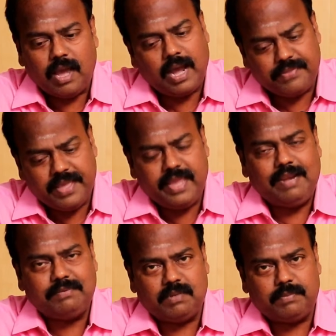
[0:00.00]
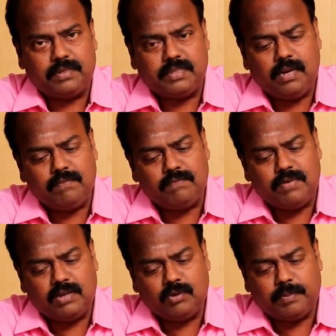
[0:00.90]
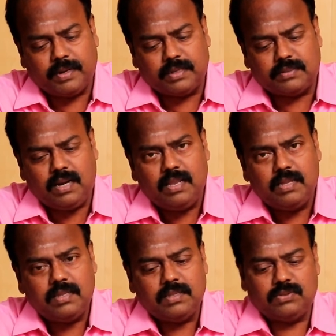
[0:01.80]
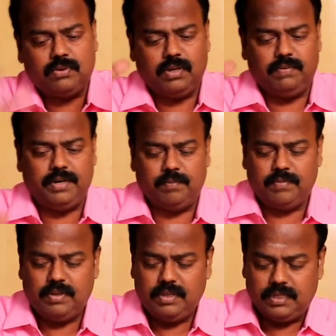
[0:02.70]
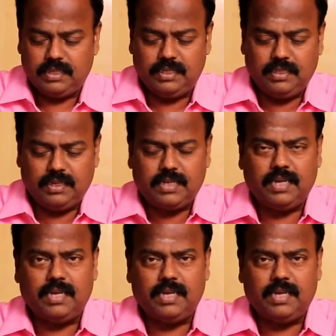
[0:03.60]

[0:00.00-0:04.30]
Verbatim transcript: அதே எலுமிச்சம்பழத்தில் வேறொரு பக்கத்தில் சுருக வேண்டும் இதற்கு